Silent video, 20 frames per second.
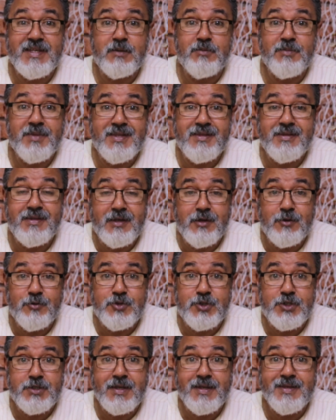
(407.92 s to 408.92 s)
de
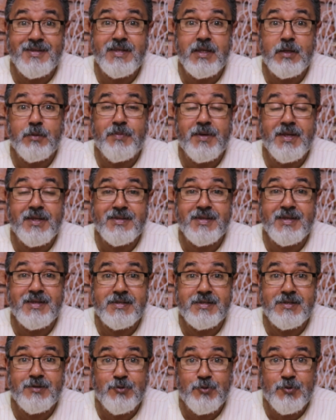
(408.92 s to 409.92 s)
hermenêutica,
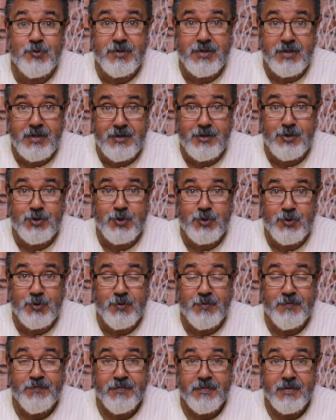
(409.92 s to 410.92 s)
interpretação do texto.